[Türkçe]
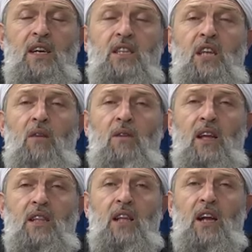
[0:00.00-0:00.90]

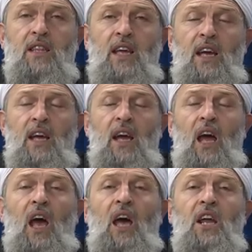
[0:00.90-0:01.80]
devletlerde
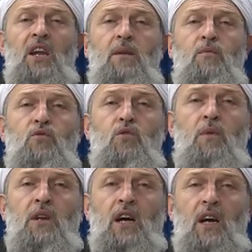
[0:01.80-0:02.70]
her
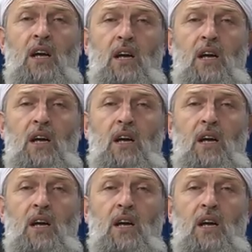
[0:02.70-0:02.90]
Müslümana